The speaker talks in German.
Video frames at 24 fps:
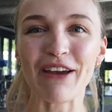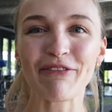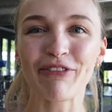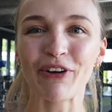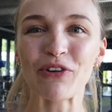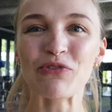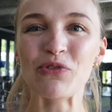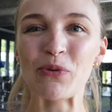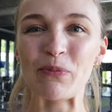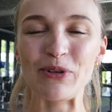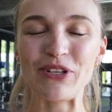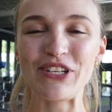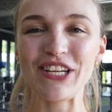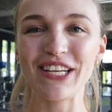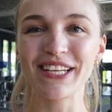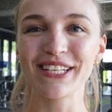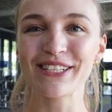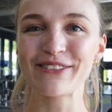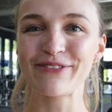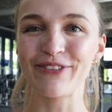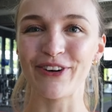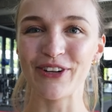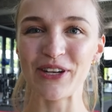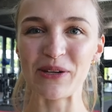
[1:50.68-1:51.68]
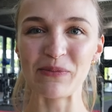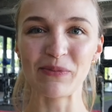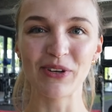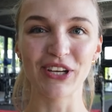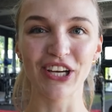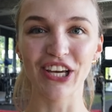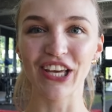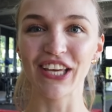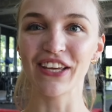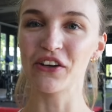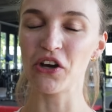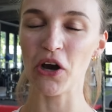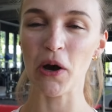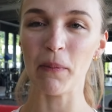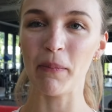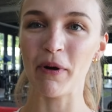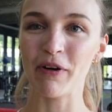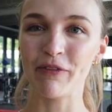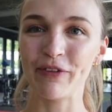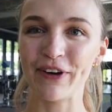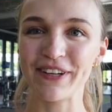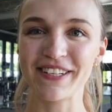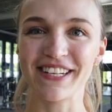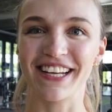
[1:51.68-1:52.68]
ist einfach nur bedingt von dem geringen
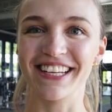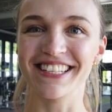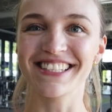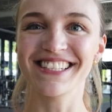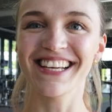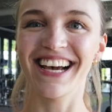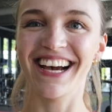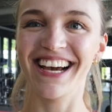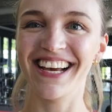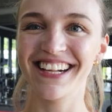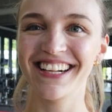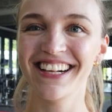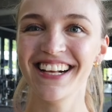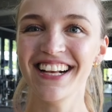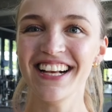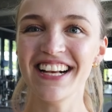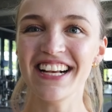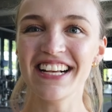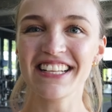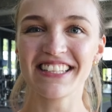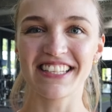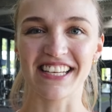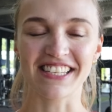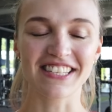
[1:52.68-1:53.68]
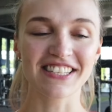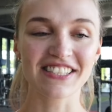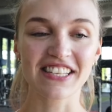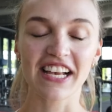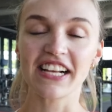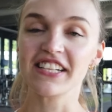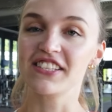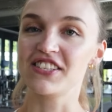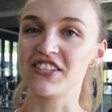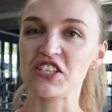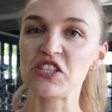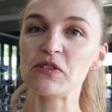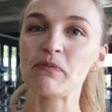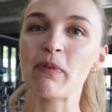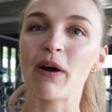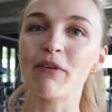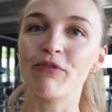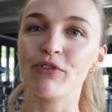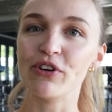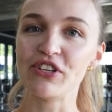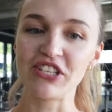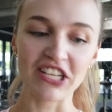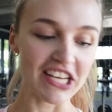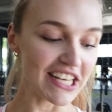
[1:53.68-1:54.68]
Körperfettanteil, dass es halt
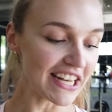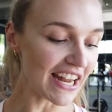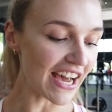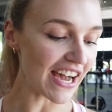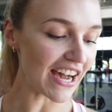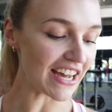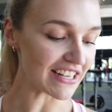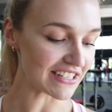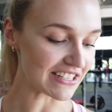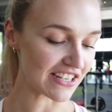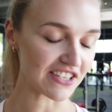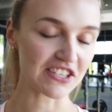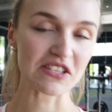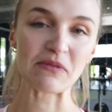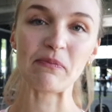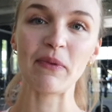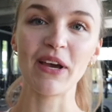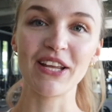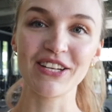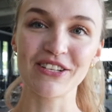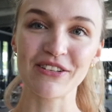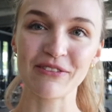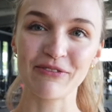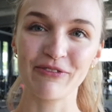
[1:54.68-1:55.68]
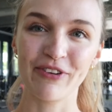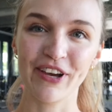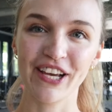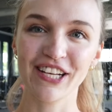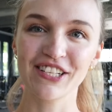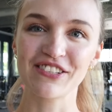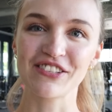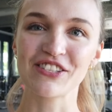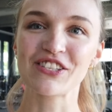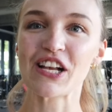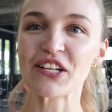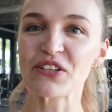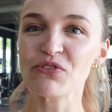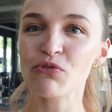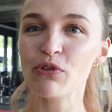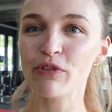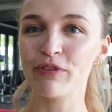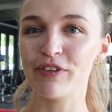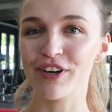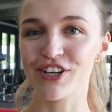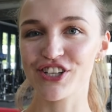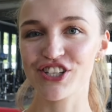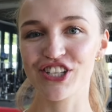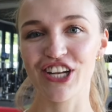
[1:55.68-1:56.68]
sichtbar wird. Jeder hat das im Endeffekt. Es ist halt
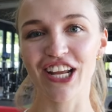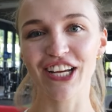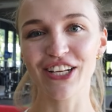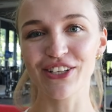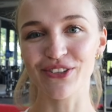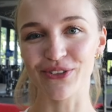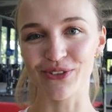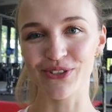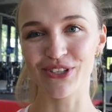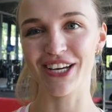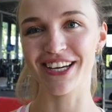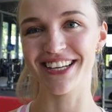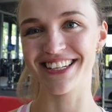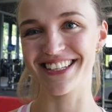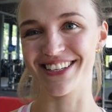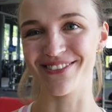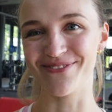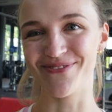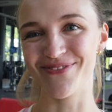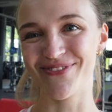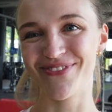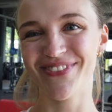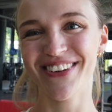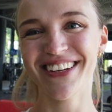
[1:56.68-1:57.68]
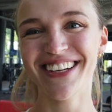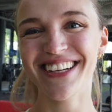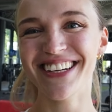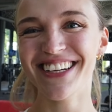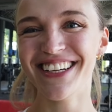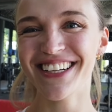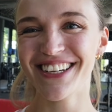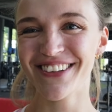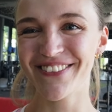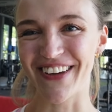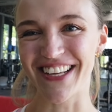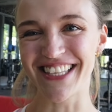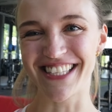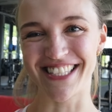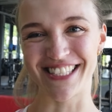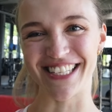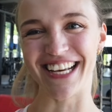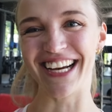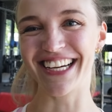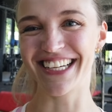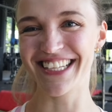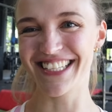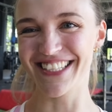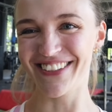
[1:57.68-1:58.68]
nur versteckt unter dem
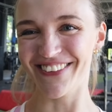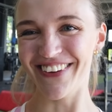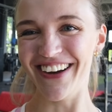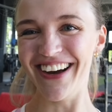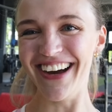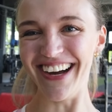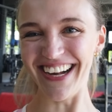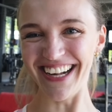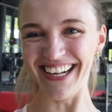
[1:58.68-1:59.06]
Fett, sage ich mal.